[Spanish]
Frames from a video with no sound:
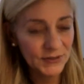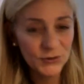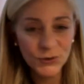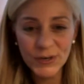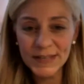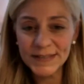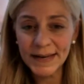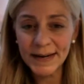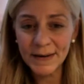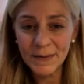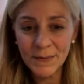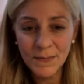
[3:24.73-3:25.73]
Yo
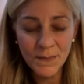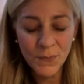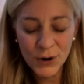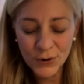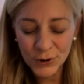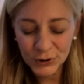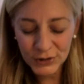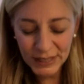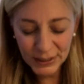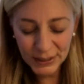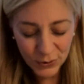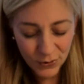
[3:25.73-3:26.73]
quisiera muy
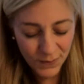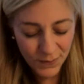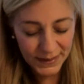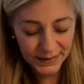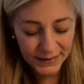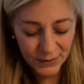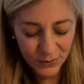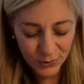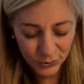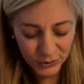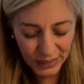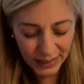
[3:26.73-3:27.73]
cortito compartir
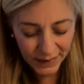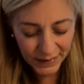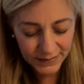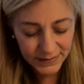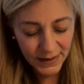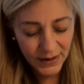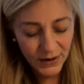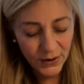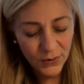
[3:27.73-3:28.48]
con ustedes